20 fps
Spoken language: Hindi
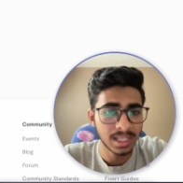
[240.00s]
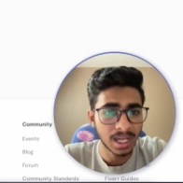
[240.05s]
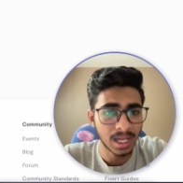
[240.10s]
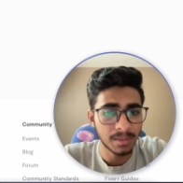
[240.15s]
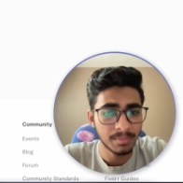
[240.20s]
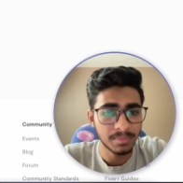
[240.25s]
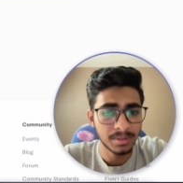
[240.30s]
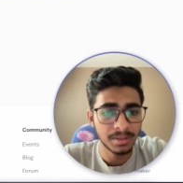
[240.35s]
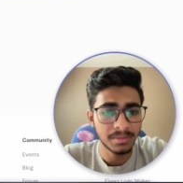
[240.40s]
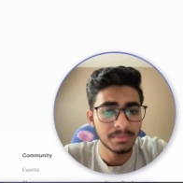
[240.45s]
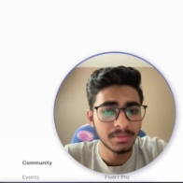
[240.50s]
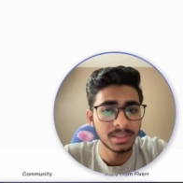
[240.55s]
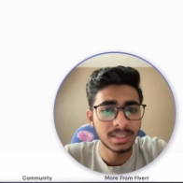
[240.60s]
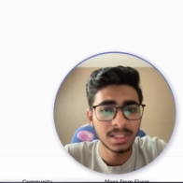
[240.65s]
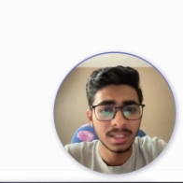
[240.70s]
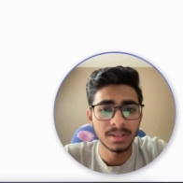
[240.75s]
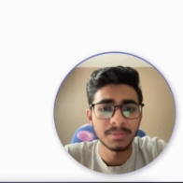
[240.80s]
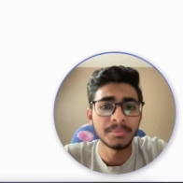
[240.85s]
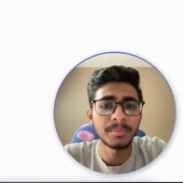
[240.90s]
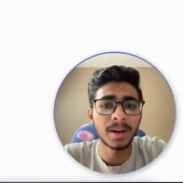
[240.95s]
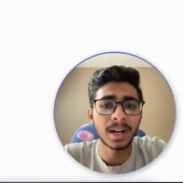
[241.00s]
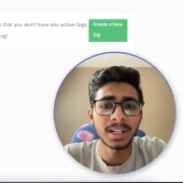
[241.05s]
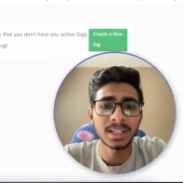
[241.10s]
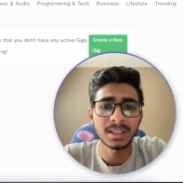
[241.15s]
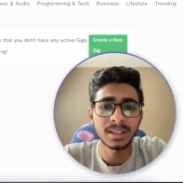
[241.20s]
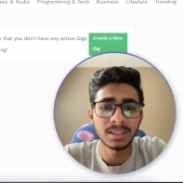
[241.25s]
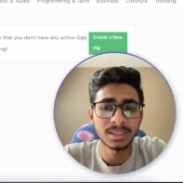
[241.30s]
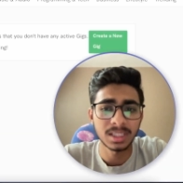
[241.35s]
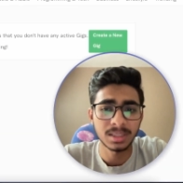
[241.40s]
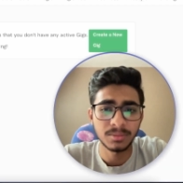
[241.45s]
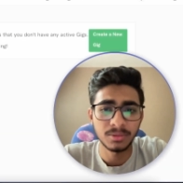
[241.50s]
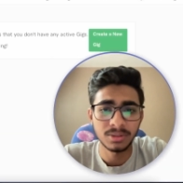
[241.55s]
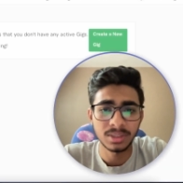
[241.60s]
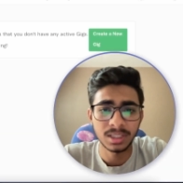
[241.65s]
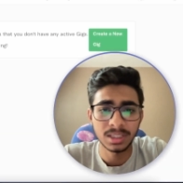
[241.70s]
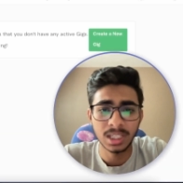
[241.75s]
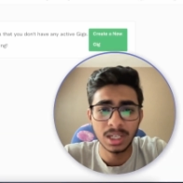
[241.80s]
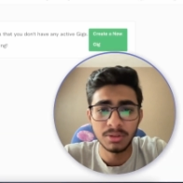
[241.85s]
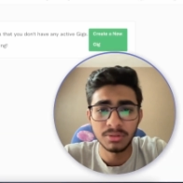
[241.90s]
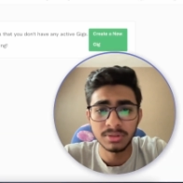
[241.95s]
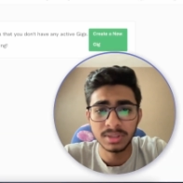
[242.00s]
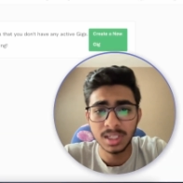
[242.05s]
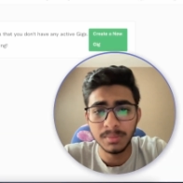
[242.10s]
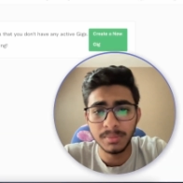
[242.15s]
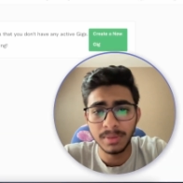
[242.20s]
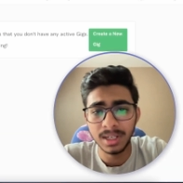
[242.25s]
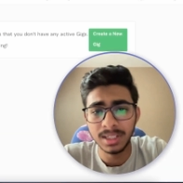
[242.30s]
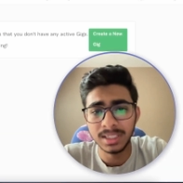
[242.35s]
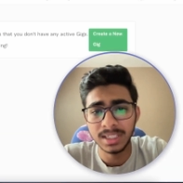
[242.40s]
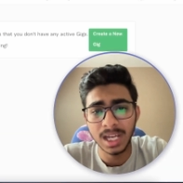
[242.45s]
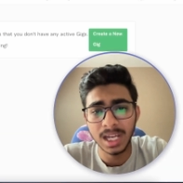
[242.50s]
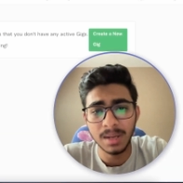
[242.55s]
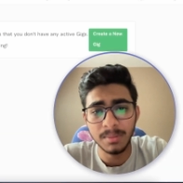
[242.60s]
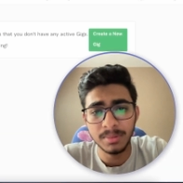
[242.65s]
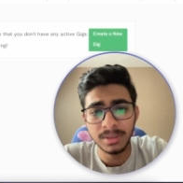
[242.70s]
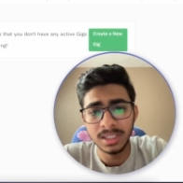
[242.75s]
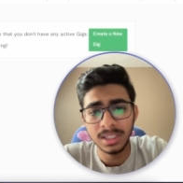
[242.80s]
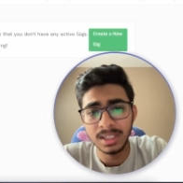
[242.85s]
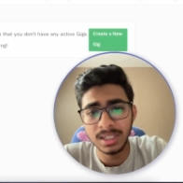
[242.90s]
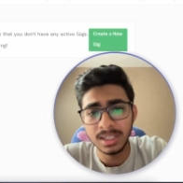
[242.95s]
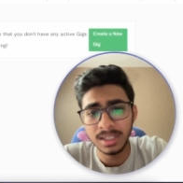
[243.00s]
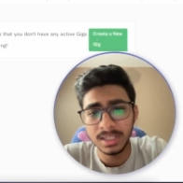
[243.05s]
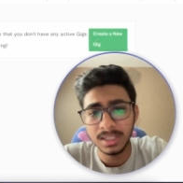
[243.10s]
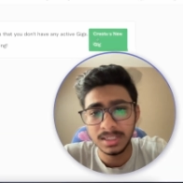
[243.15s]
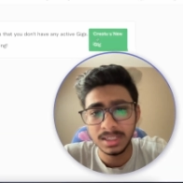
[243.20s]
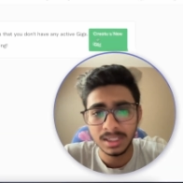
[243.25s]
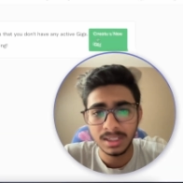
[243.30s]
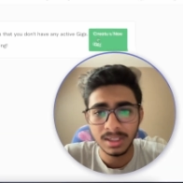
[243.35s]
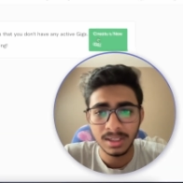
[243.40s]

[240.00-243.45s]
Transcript: यहाँ पे ये पार्ट ख़त्म हो जाता है उसके बाद यहाँ पे देखिए